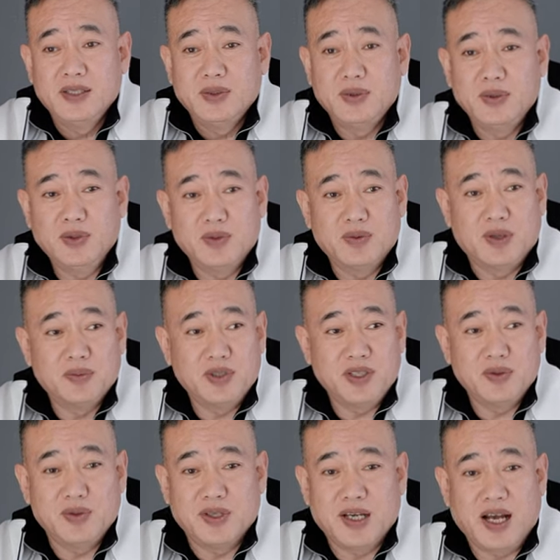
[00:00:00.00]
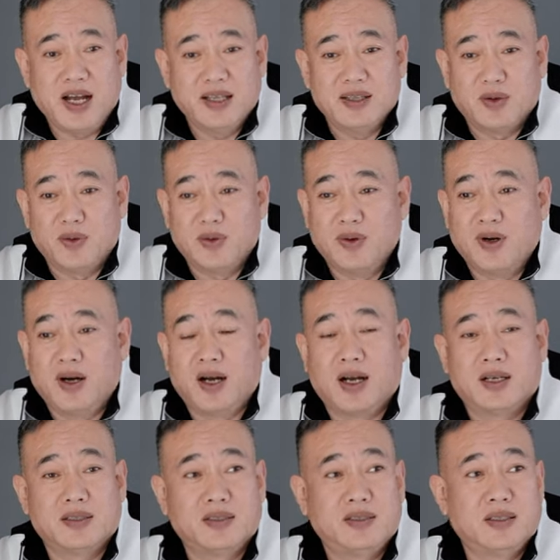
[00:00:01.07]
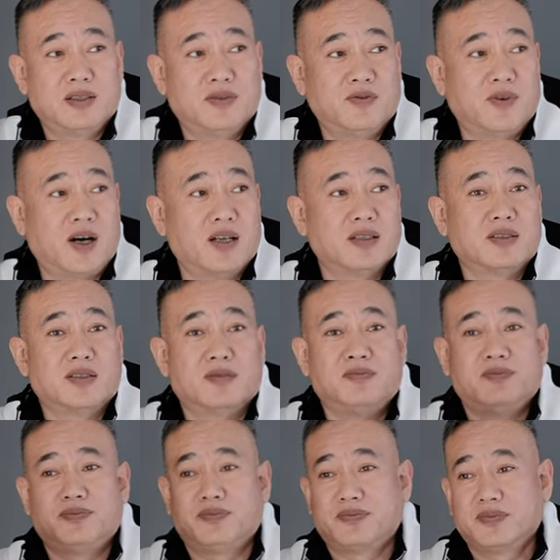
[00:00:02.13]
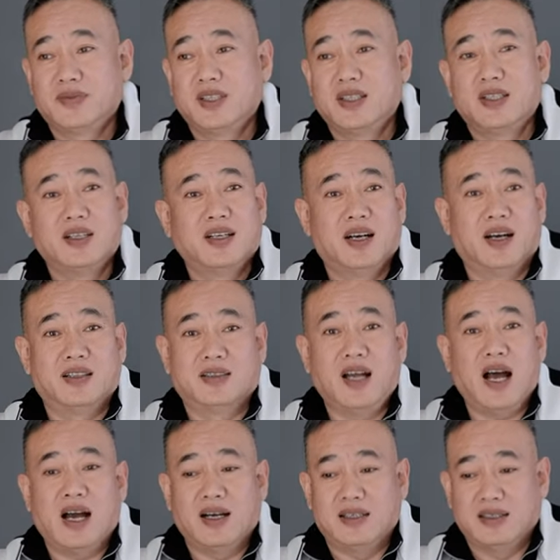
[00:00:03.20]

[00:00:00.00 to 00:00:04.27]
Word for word: 于是我们进去一看呢，哇，这个房子很大